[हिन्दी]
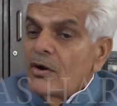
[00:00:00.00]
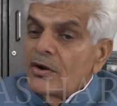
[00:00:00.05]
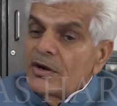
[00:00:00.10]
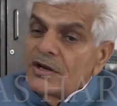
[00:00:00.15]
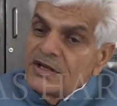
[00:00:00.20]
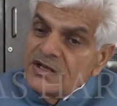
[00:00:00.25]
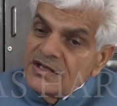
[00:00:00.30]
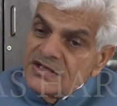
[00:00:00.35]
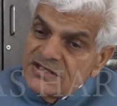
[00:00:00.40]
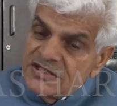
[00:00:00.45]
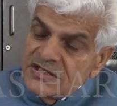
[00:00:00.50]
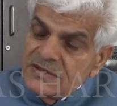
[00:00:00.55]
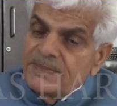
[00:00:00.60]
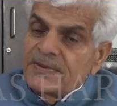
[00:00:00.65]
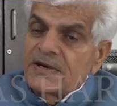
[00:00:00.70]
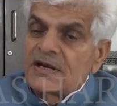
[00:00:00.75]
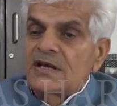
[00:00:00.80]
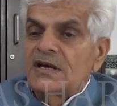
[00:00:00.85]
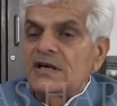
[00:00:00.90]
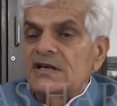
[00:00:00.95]
और इसी
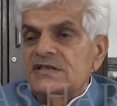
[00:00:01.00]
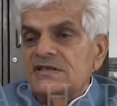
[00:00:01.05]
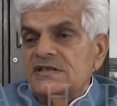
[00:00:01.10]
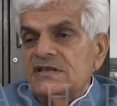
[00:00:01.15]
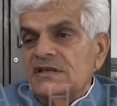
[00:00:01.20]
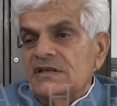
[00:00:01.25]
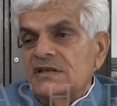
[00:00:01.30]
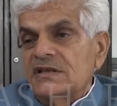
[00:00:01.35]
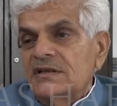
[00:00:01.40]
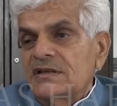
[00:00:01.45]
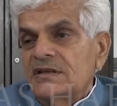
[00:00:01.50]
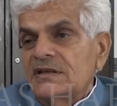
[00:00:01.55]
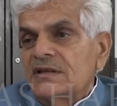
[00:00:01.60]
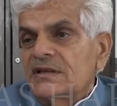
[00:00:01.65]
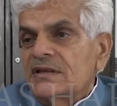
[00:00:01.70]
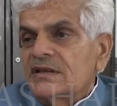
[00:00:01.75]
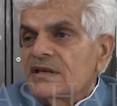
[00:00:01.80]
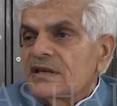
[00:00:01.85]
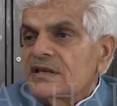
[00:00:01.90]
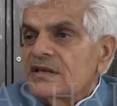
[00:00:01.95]
प्रकार से
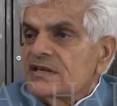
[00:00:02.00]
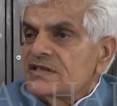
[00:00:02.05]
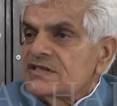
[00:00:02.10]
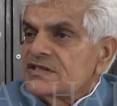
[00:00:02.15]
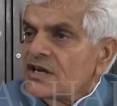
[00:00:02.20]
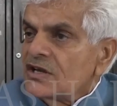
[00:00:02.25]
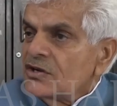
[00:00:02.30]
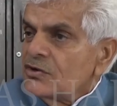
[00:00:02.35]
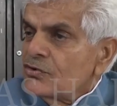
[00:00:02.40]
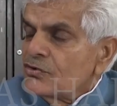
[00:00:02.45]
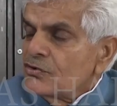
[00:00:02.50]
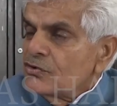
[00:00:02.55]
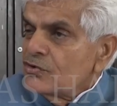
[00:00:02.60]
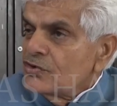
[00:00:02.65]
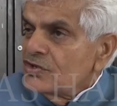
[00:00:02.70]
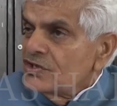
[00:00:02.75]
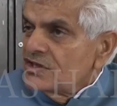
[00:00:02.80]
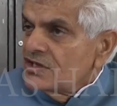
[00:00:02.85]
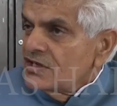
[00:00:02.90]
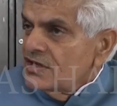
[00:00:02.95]
कि किसानों को
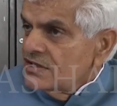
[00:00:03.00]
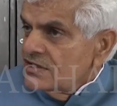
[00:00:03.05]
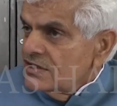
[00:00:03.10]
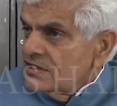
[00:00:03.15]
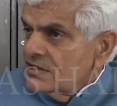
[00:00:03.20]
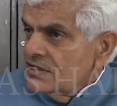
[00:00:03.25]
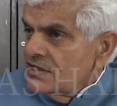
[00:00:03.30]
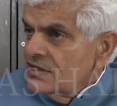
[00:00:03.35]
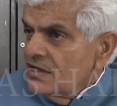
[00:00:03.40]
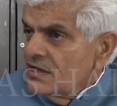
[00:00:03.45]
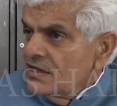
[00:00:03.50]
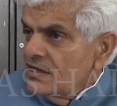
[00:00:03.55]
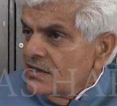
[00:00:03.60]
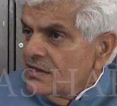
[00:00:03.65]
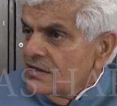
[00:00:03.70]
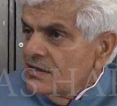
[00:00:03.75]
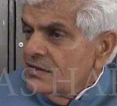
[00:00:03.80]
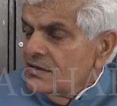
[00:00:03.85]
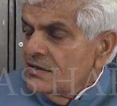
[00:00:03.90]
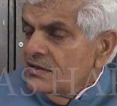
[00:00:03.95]
कितना तंग किया
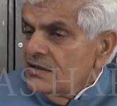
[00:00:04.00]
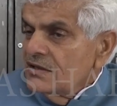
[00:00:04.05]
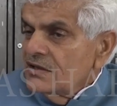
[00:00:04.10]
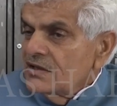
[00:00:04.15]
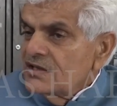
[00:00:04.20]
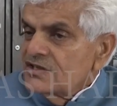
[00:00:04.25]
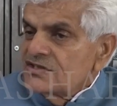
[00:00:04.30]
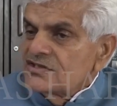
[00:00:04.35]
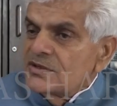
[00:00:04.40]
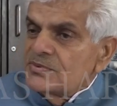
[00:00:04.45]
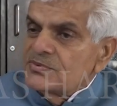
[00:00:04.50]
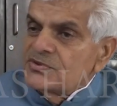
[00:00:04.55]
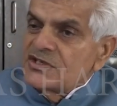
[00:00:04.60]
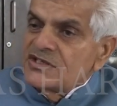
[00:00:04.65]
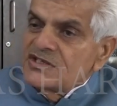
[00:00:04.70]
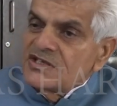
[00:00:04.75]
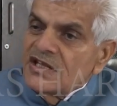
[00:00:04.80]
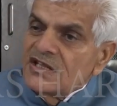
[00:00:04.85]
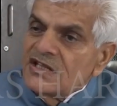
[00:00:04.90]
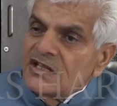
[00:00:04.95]
कि
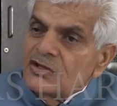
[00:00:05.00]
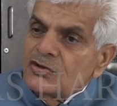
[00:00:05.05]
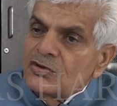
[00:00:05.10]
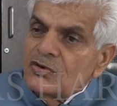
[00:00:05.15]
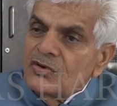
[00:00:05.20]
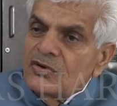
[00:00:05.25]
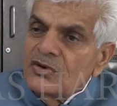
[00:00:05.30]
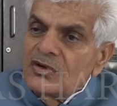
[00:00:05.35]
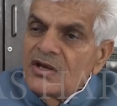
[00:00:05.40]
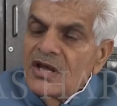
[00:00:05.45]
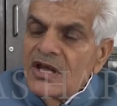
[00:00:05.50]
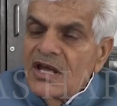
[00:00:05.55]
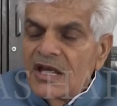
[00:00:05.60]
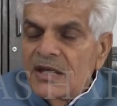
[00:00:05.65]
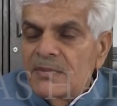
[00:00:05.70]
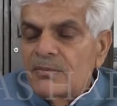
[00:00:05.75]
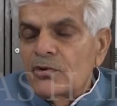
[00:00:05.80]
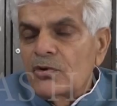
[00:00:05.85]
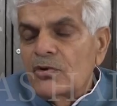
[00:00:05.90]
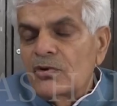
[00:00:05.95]
सबसे ज़्यादा तो
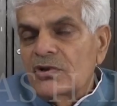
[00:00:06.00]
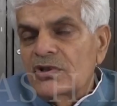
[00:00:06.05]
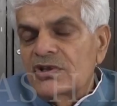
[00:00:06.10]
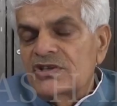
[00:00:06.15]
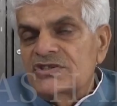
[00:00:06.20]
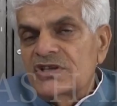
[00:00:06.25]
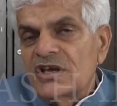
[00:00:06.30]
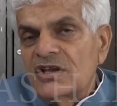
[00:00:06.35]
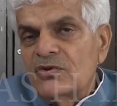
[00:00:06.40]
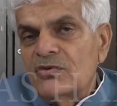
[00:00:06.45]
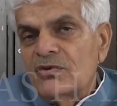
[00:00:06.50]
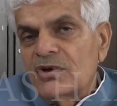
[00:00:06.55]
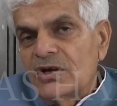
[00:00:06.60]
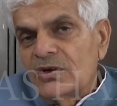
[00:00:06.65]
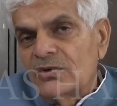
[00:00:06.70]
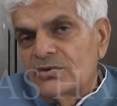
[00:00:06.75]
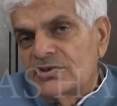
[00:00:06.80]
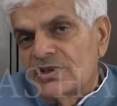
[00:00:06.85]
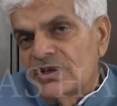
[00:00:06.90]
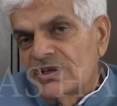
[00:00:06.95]
अहम रोल किसानों
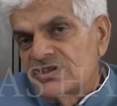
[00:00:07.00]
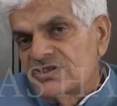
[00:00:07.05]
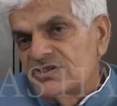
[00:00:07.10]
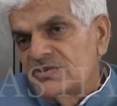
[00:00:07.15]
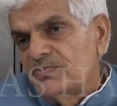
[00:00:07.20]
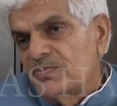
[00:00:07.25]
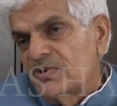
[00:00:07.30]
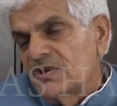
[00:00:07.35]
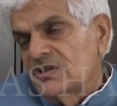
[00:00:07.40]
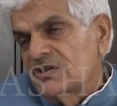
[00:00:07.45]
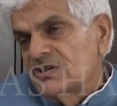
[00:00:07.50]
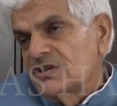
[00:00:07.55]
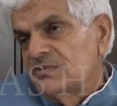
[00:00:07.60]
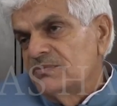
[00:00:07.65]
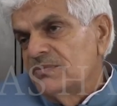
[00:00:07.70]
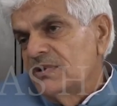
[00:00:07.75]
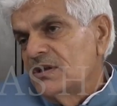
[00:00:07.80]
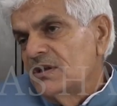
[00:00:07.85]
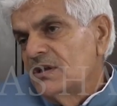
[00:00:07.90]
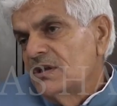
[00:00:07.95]
का होता किसी
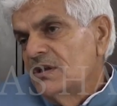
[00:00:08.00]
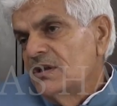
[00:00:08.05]
प्रगति में